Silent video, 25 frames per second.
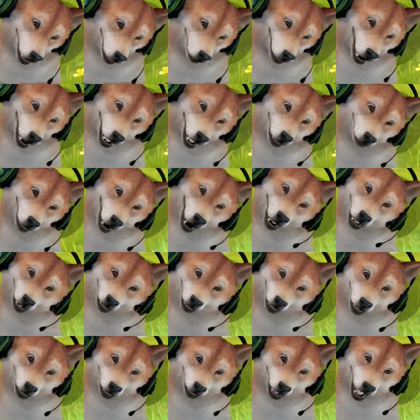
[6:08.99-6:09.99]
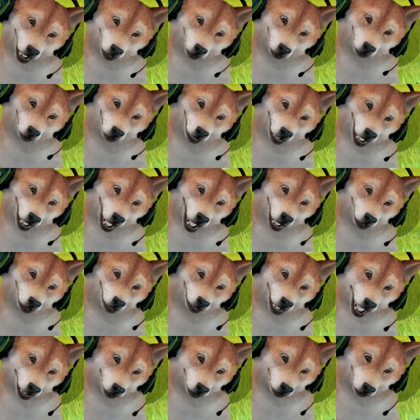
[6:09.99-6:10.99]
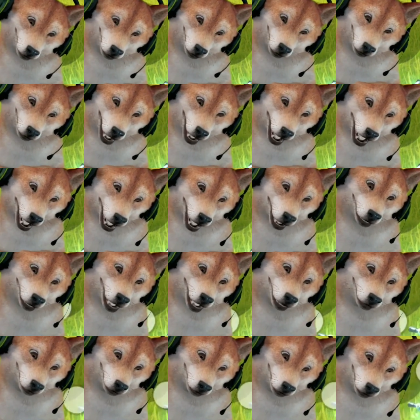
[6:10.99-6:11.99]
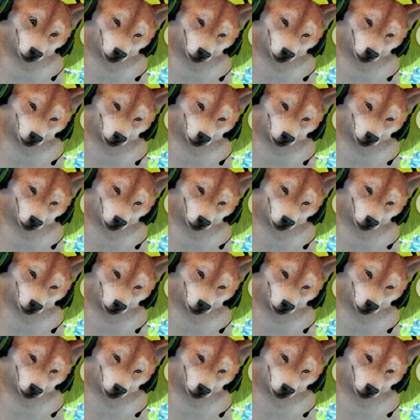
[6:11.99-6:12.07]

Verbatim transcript: yang nggak main gitu ya kayak game ini sebenarnya